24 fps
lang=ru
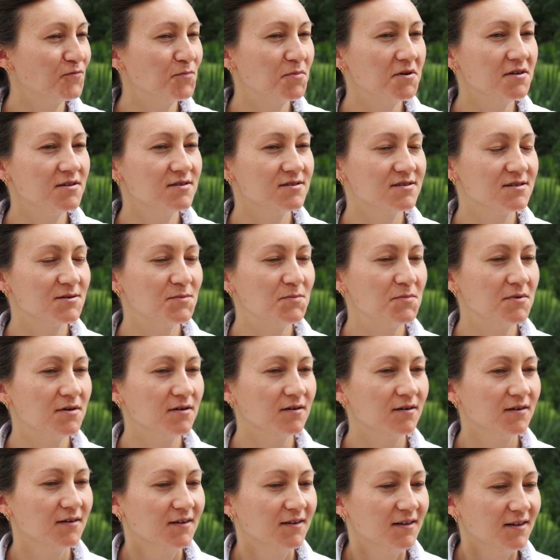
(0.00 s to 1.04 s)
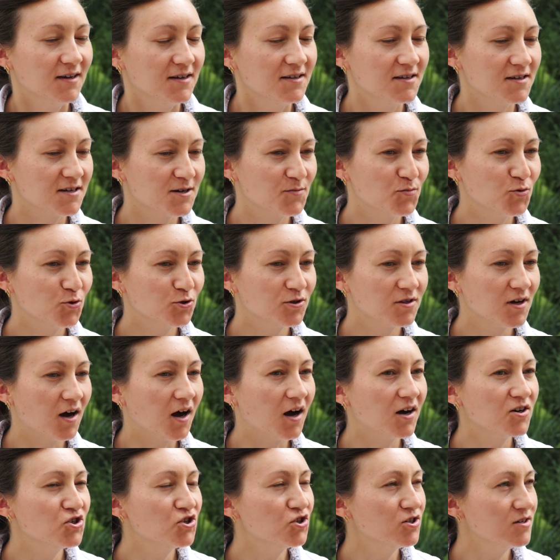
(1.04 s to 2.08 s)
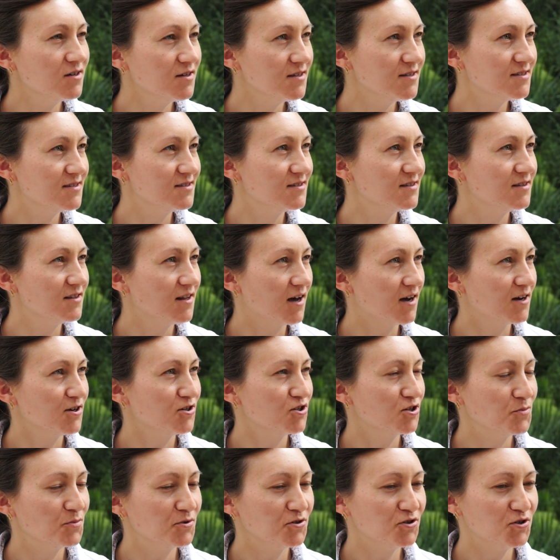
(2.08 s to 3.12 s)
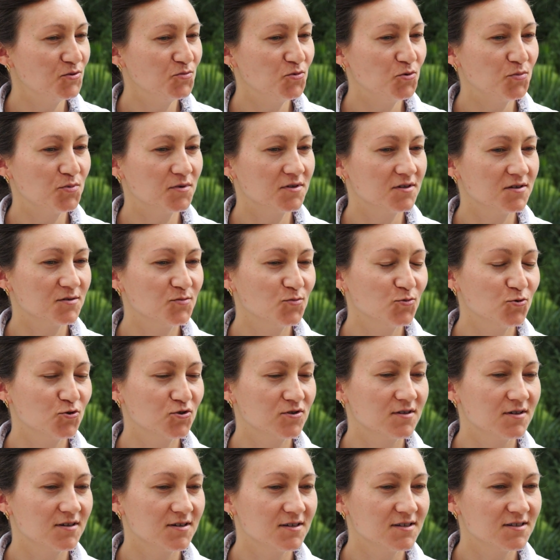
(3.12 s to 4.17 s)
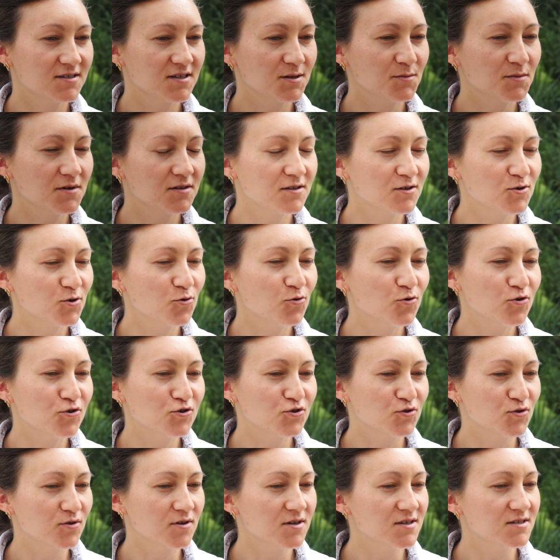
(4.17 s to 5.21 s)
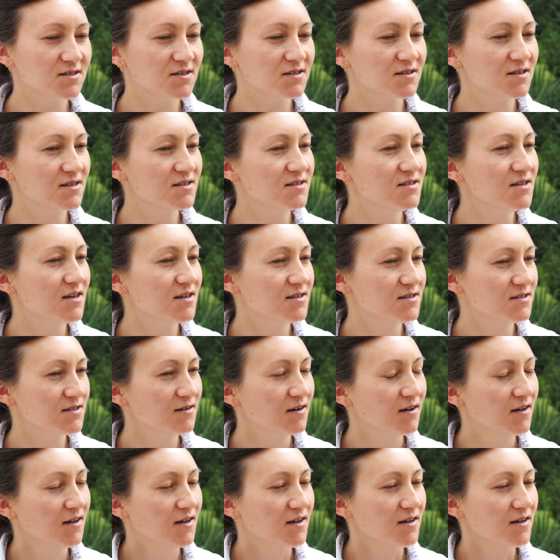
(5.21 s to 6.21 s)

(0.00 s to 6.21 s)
в принципе, не работа, а жизнь наша. Почему? Потому что самое дорогое, что есть, это дети.